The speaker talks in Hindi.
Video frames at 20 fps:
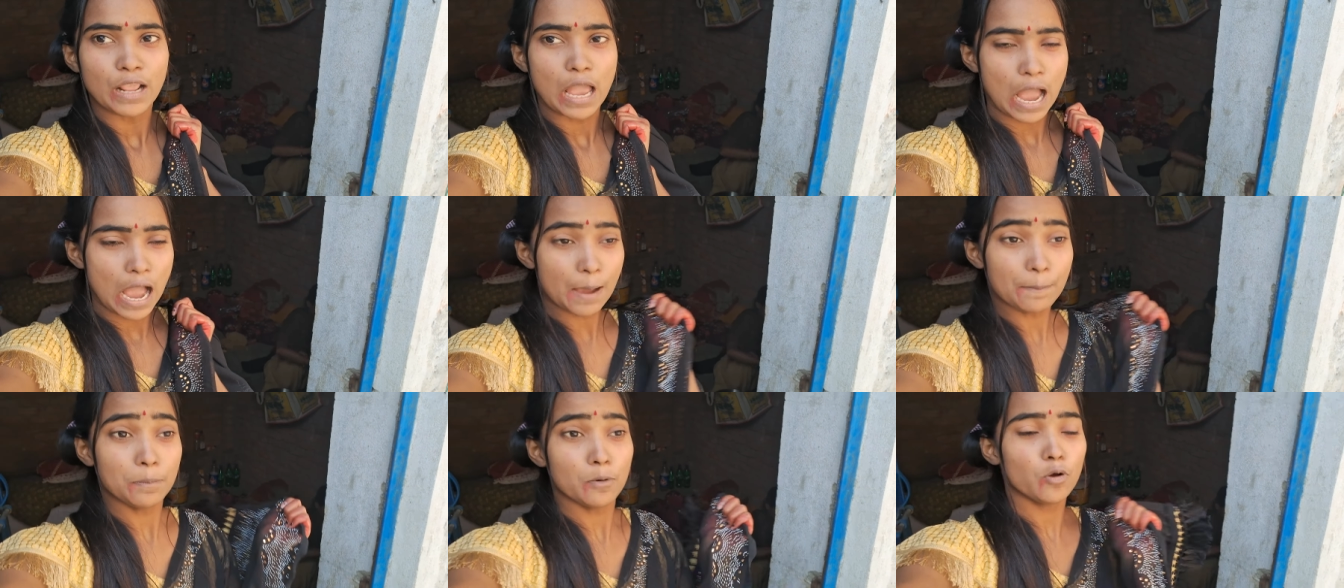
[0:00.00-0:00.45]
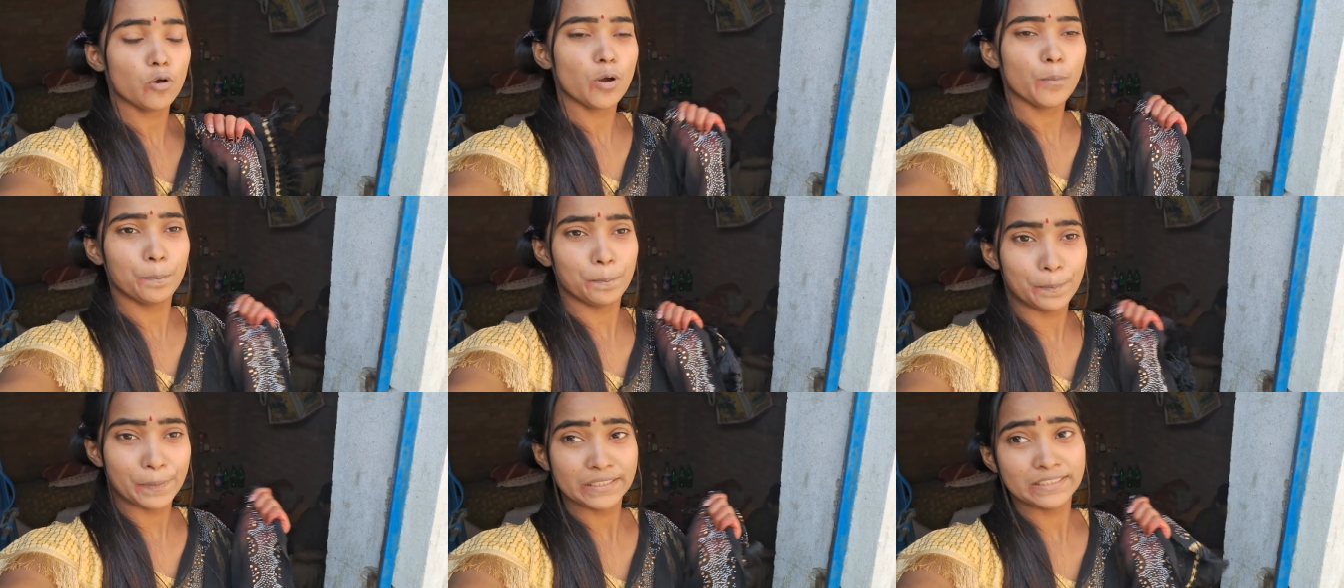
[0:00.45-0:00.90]
आप लोग को
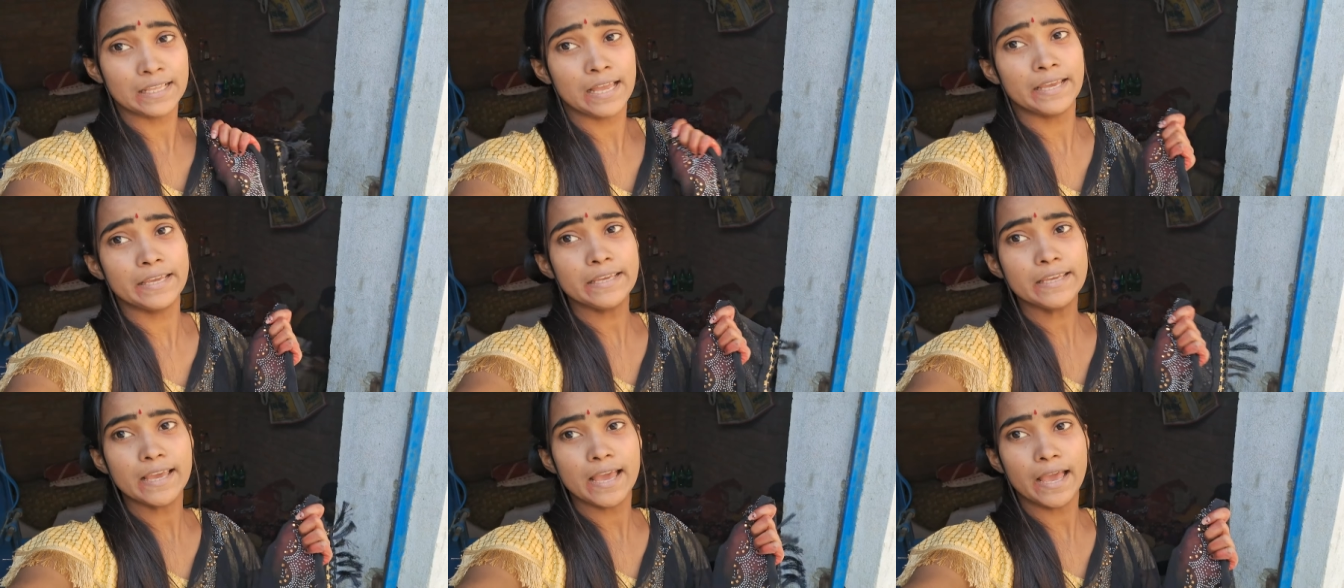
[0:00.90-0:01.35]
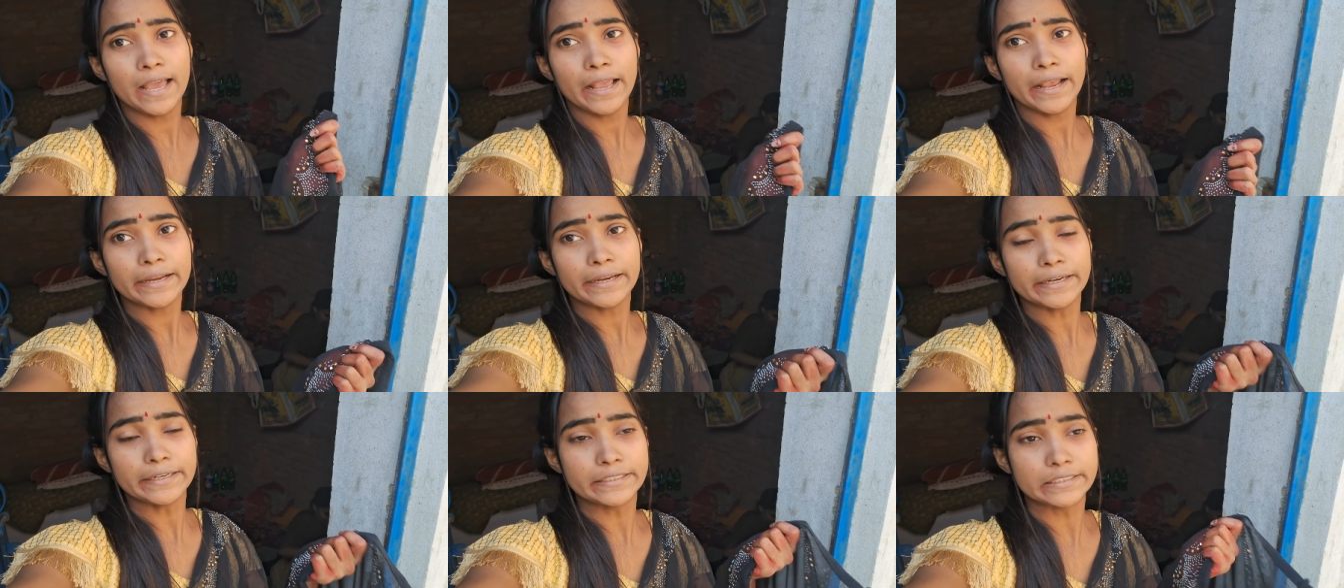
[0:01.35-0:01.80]
पता ही
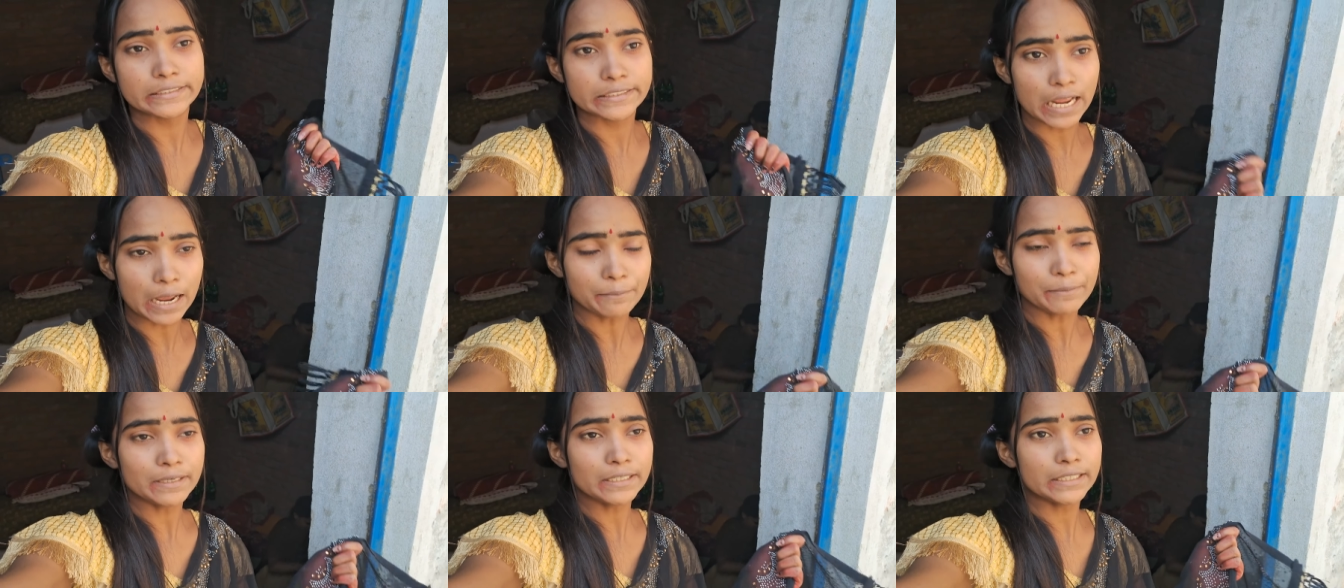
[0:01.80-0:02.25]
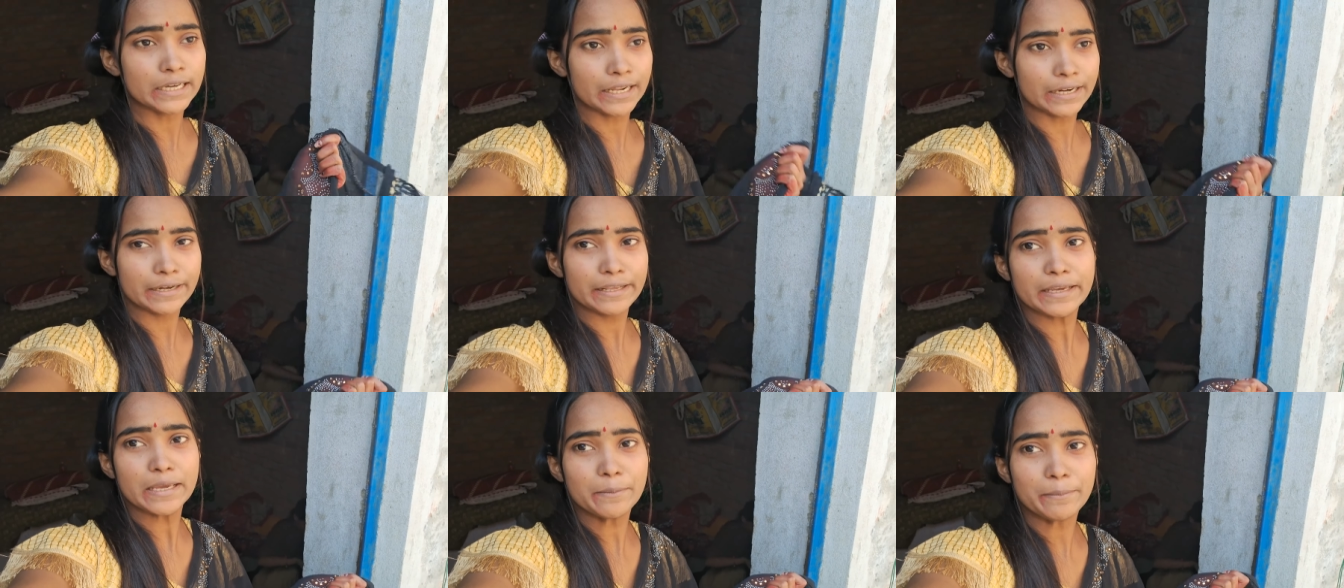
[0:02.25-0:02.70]
है कि ट्रैवल
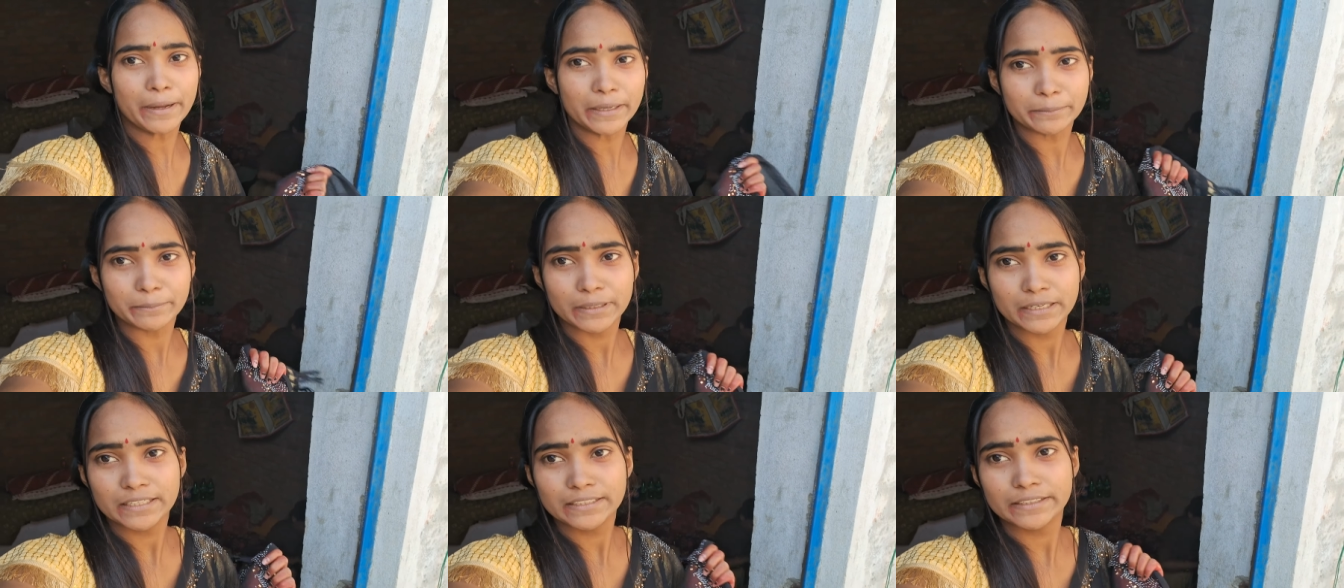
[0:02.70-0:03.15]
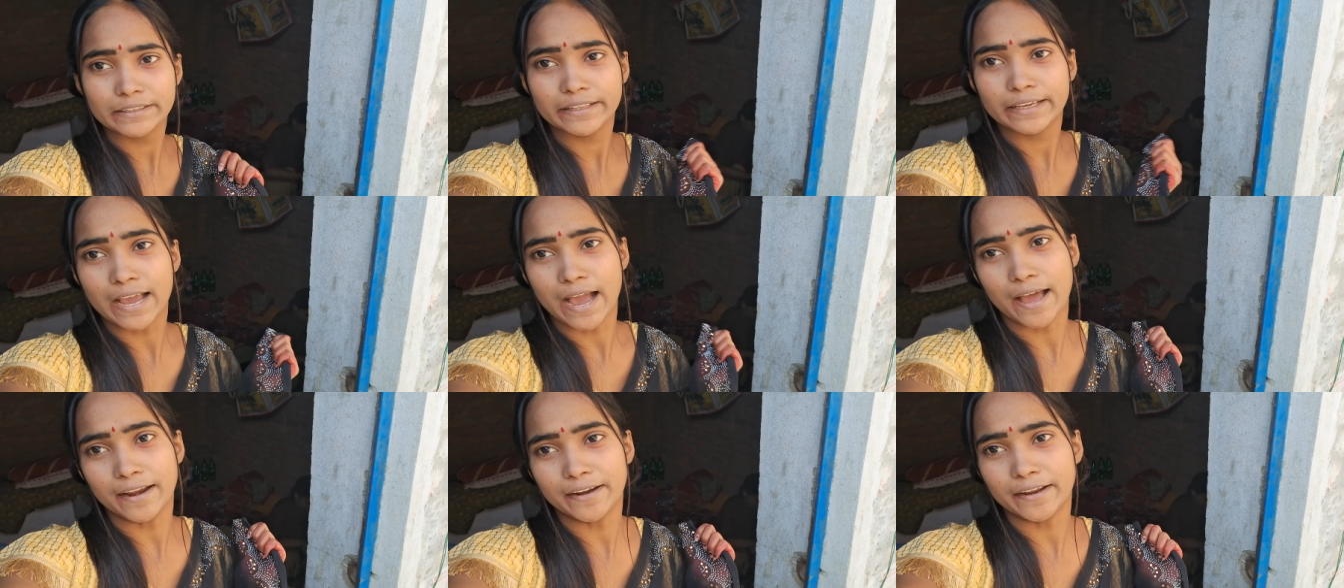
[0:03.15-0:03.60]
करने के बाद मेरी
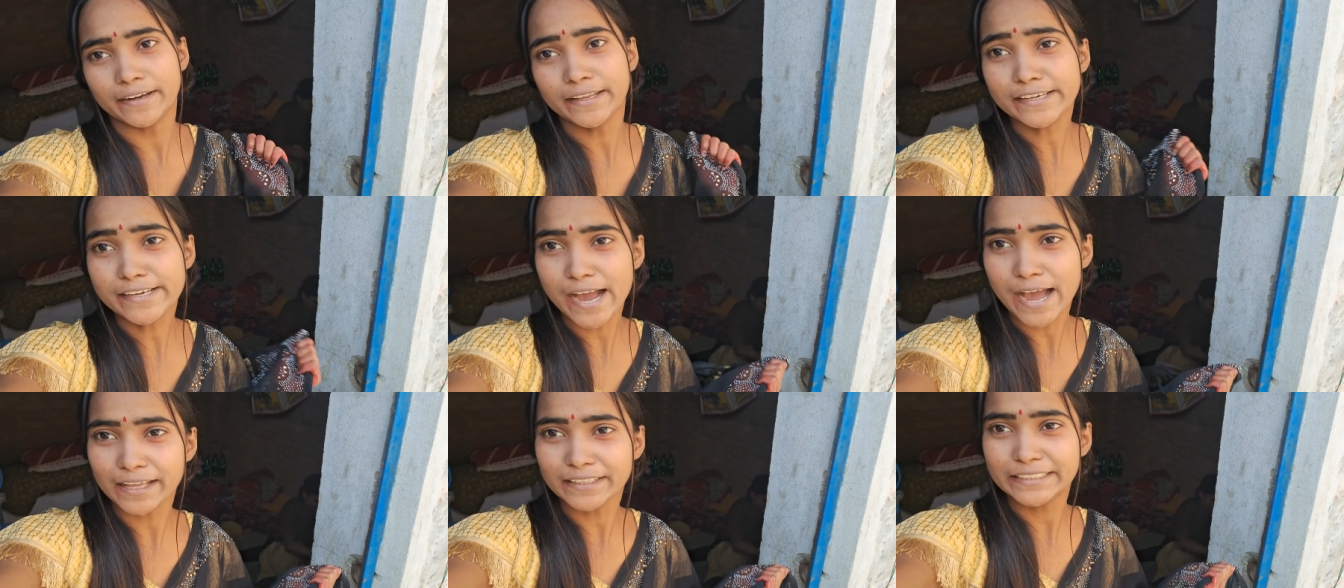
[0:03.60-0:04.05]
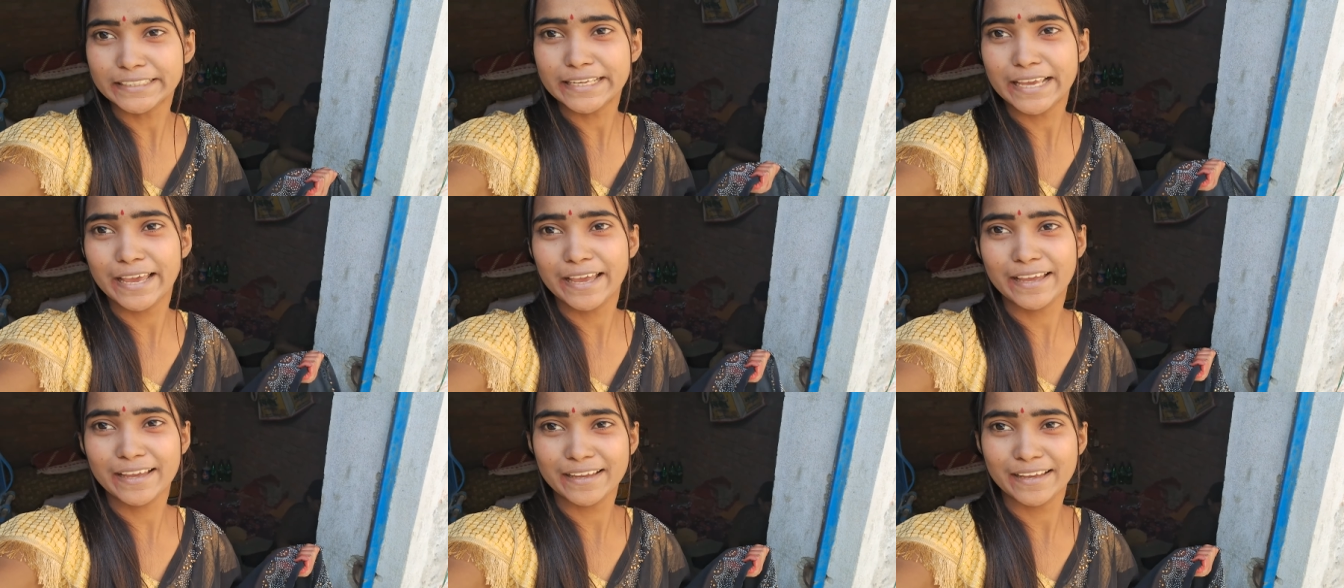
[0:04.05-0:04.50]
दीदी खाना नहीं खाती
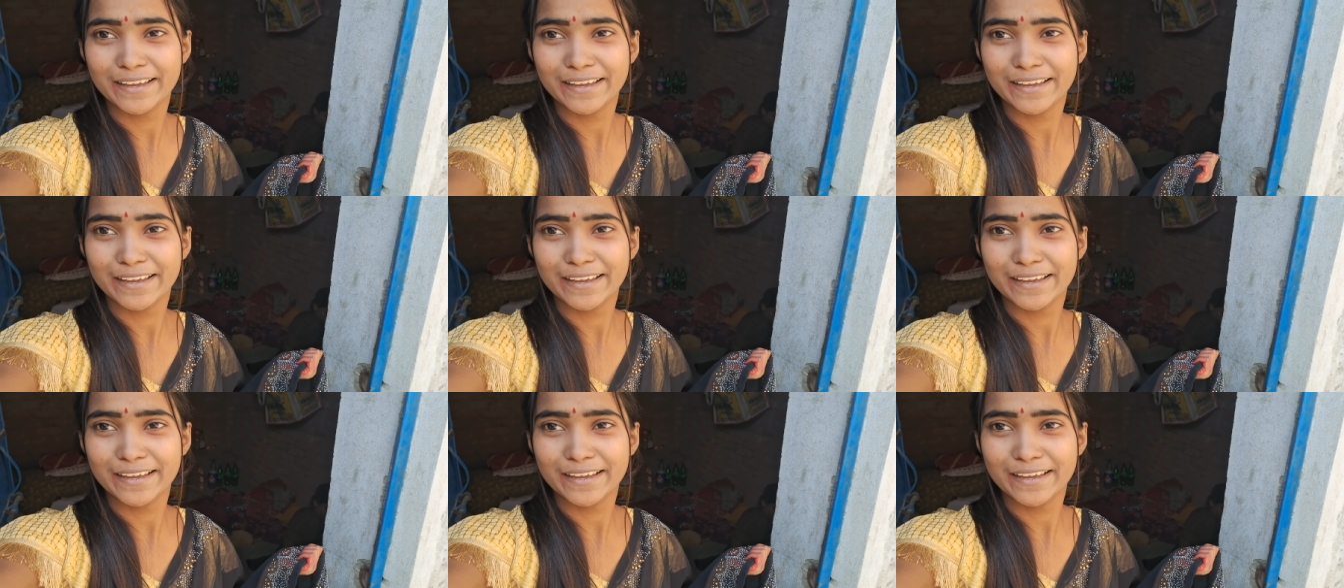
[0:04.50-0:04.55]
है